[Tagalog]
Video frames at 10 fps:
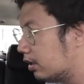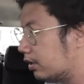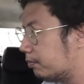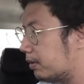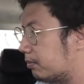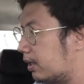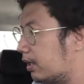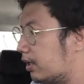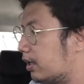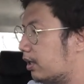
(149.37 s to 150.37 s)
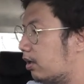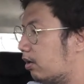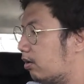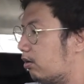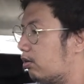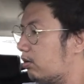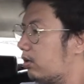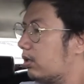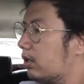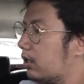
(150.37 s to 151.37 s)
ano pa ba oh. so,
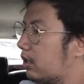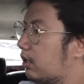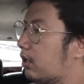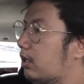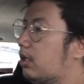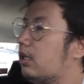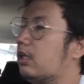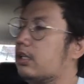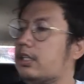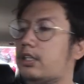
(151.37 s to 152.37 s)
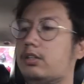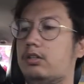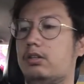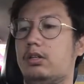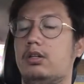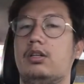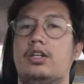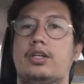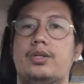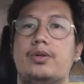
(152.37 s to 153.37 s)
ganito
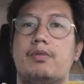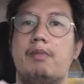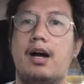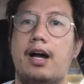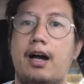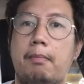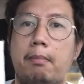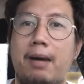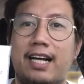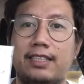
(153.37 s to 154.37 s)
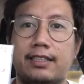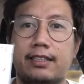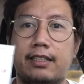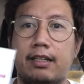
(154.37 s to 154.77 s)
yung mga mask